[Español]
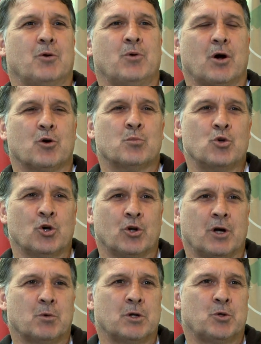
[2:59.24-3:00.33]
una comunión
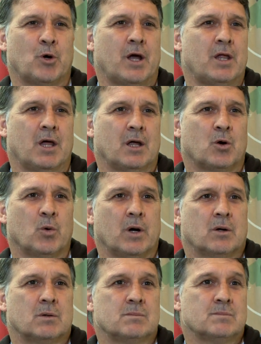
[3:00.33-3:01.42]
en cuanto a la idea de
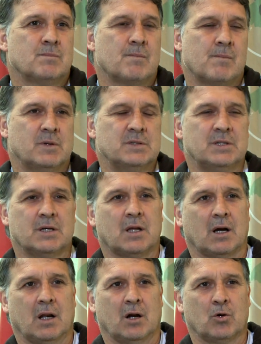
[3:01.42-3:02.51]
juego. Y
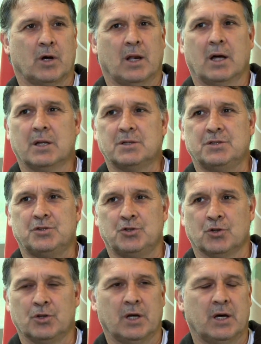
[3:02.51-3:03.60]
está claro que en la
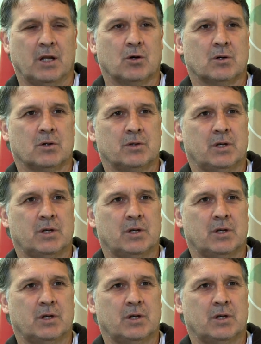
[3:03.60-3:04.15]
decisión de lo